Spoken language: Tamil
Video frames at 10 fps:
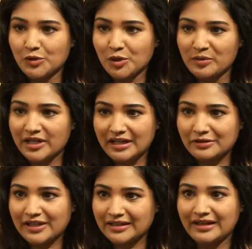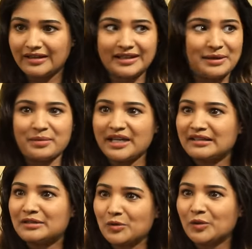யூடியூப்ல காட்டுவீங்களா என்
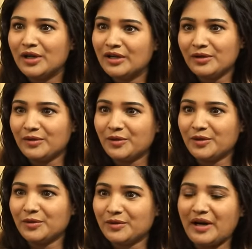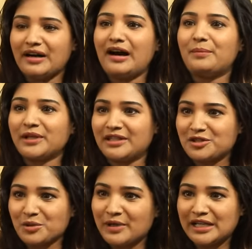பேர் இன்னும் ஒரு பத்து
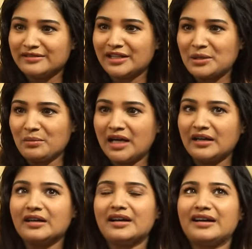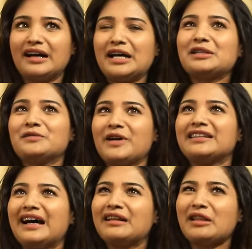லட்சம் பேருக்கு தெரியுமா அது
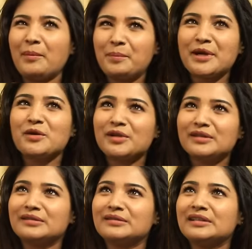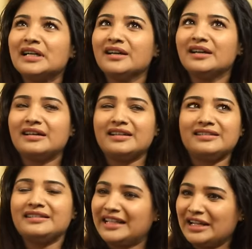அப்படி ஒரு
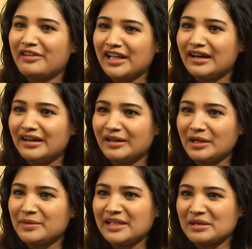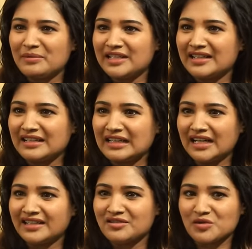இது தேவையா அப்படின்ற மாதிரி எனக்கு
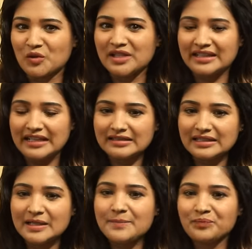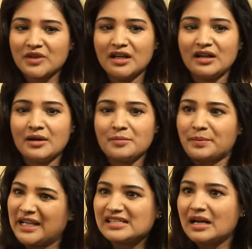ஆயிடுச்சு ஸோ இந்த நேரத்தில்
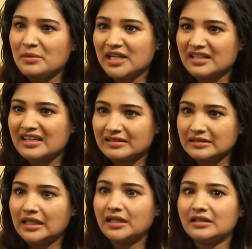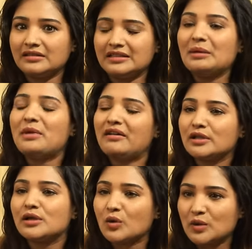பேசாமல் இருக்கிறது தான் நம்ம
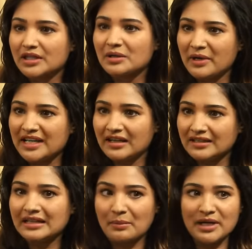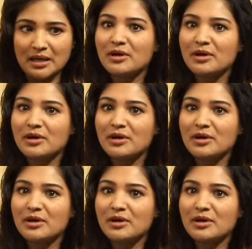அவளுக்கு கொடுக்குற மரியாதை நம்ம